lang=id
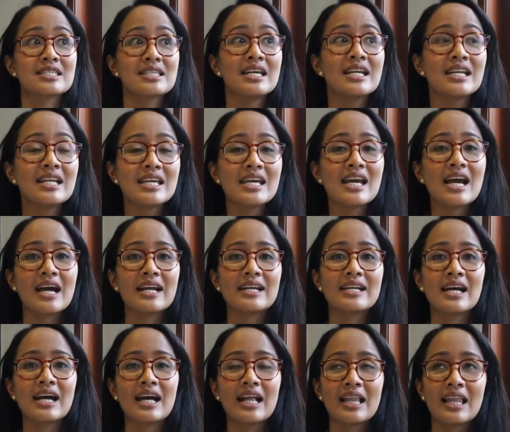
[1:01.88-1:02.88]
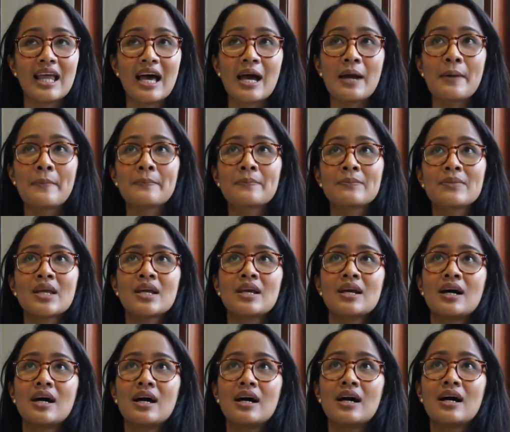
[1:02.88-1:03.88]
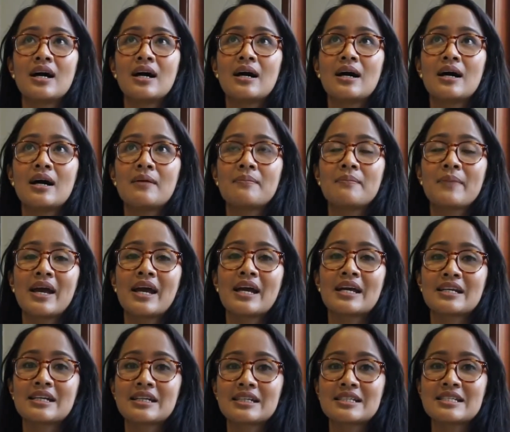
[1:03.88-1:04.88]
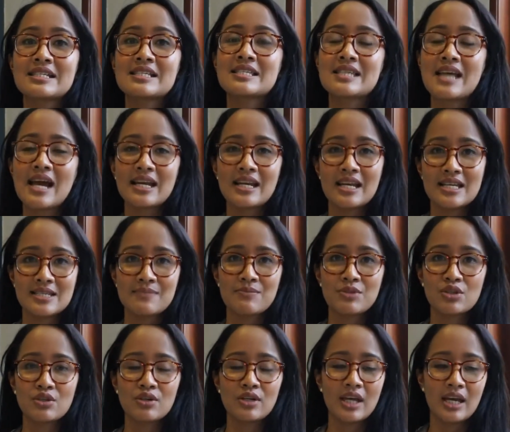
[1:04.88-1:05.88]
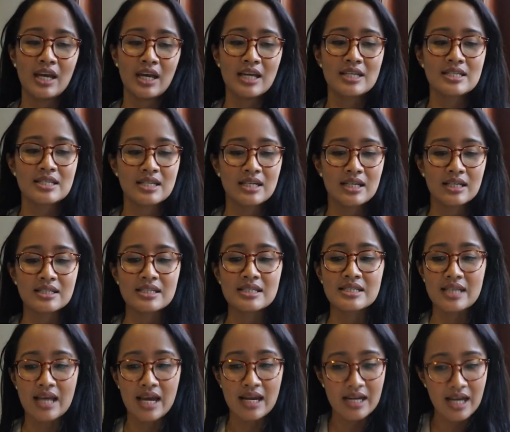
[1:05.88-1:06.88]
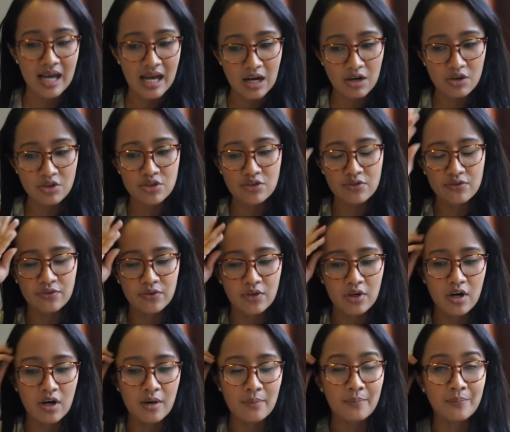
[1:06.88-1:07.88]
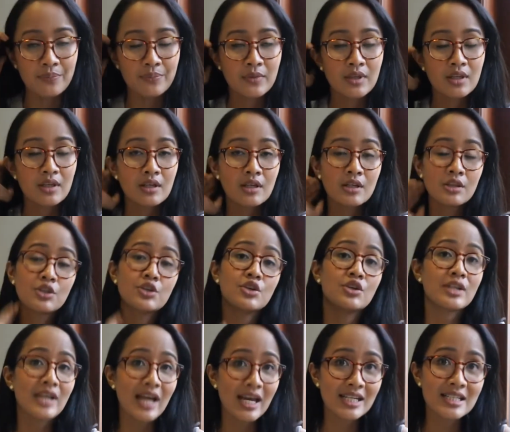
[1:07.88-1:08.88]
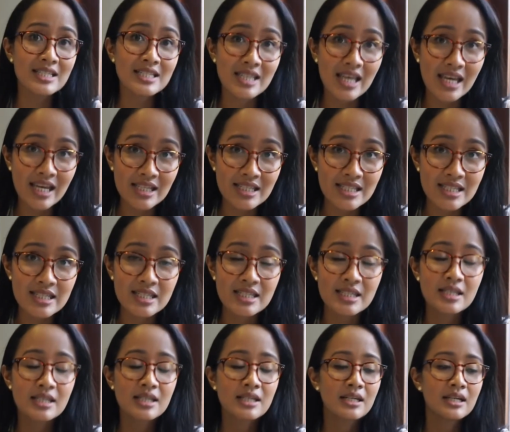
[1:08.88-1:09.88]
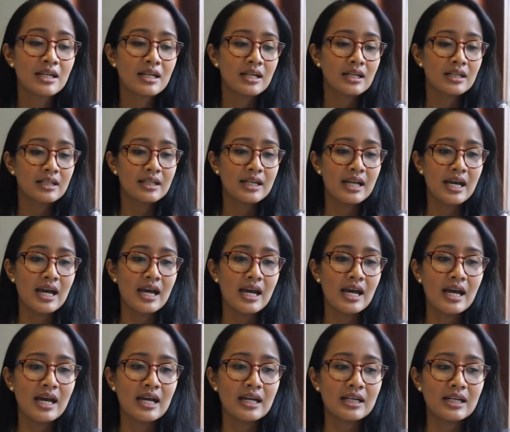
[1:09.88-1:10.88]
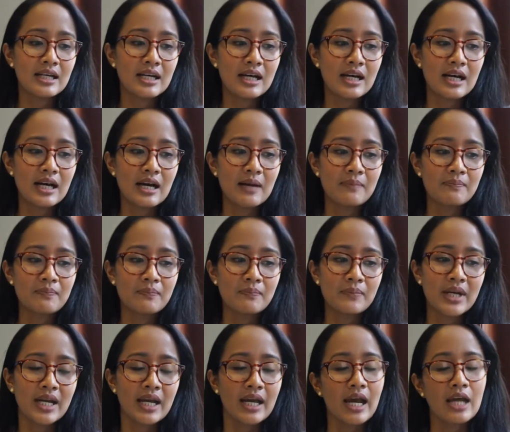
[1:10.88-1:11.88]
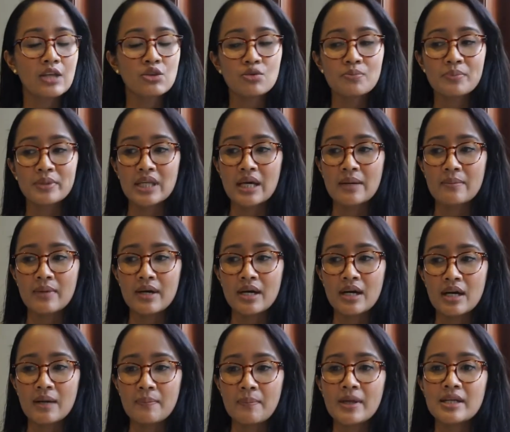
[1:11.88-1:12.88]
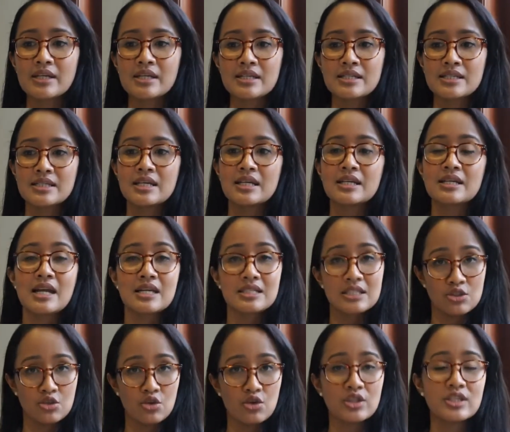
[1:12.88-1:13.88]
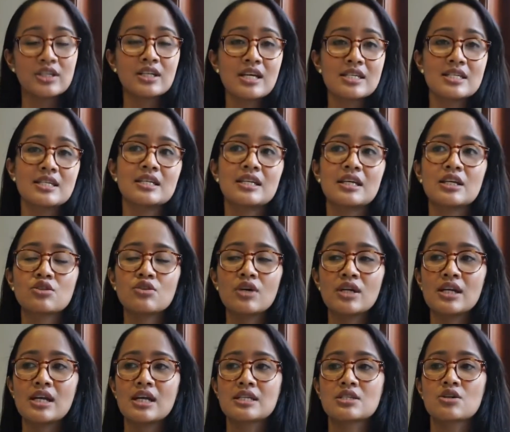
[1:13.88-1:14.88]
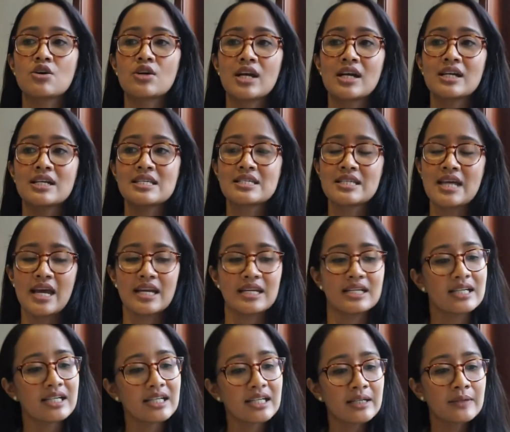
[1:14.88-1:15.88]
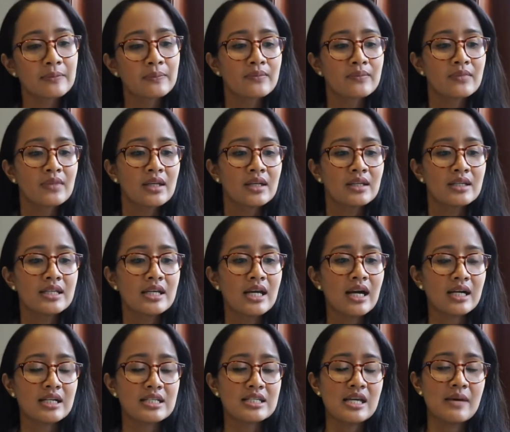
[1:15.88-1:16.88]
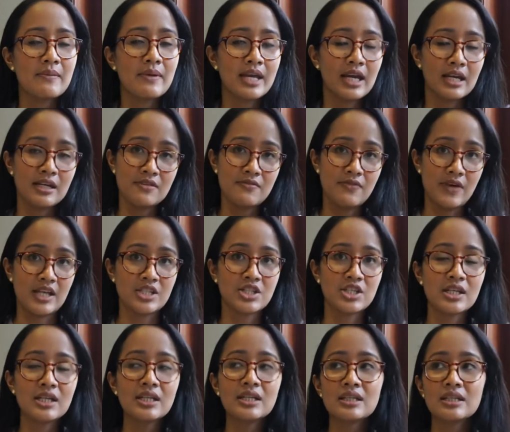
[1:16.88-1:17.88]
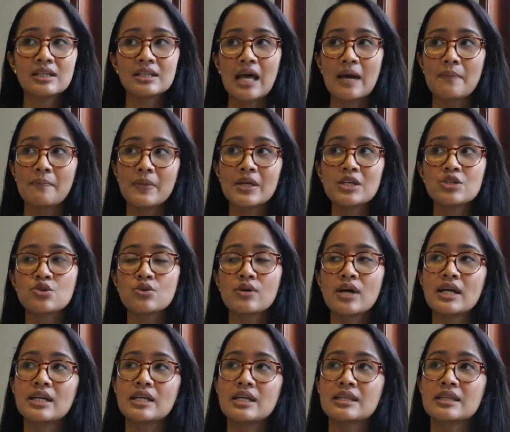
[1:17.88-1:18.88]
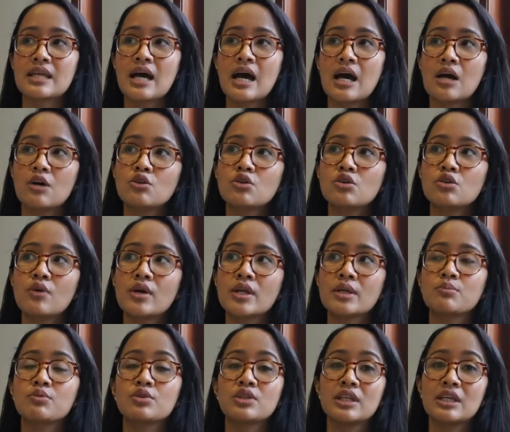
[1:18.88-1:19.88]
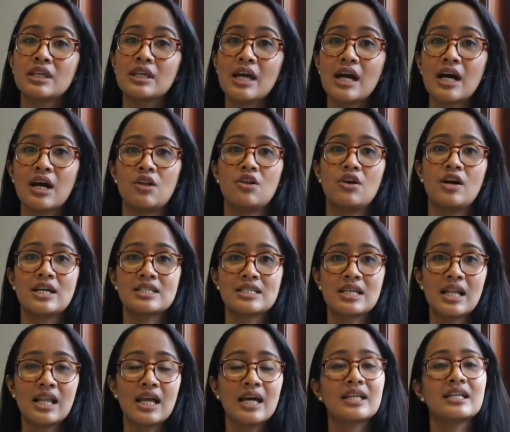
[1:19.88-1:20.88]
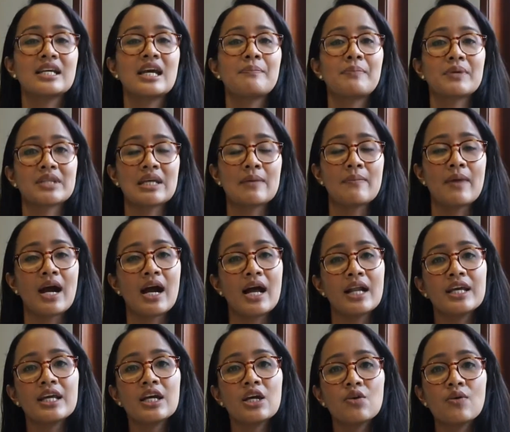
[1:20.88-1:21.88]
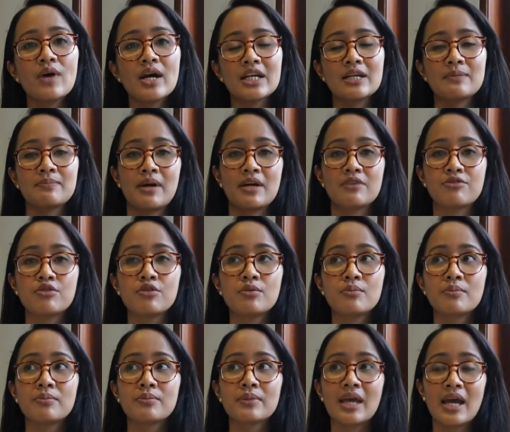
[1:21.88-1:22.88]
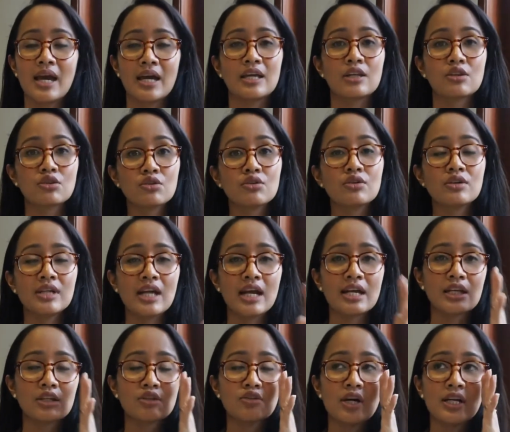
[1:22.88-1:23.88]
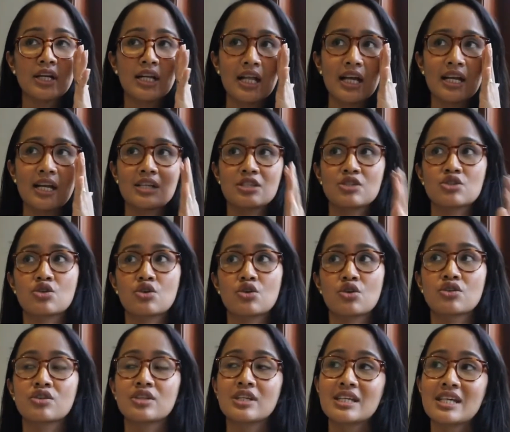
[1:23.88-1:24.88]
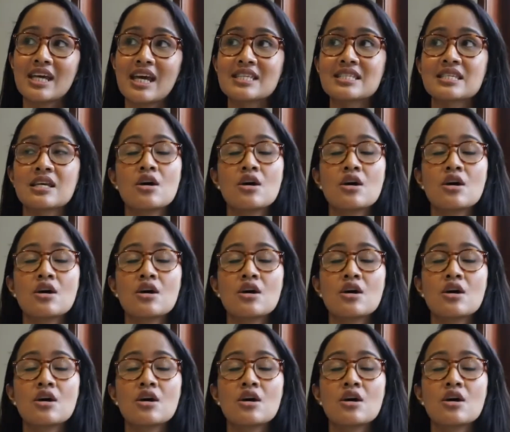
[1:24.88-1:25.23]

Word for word: ini adalah uh, merek desain ya sebetulnya. It's a design house from the United States. Dan um, mereka itu pertama apa di si Narciso Rodriguez ini itu adalah seorang desainer. Dia kerja banyak di fashion, tapi juga di tahun 2003 kalau nggak salah dia pertama kali ngeluarin parfumnya itu dan itu adalah Narciso Rodriguez